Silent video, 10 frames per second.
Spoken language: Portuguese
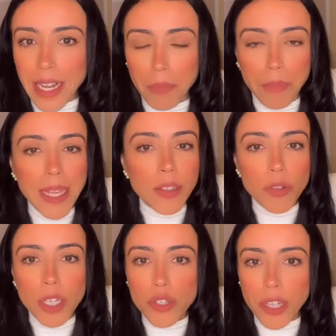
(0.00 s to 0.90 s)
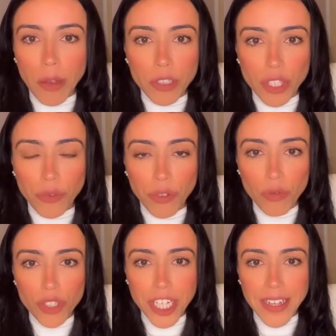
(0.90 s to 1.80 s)
terapia nutricional
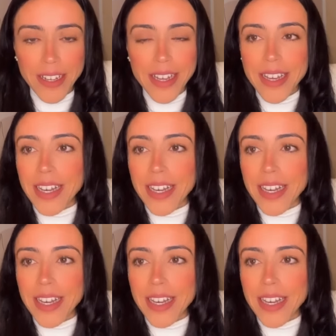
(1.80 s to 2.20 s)
antifúngica,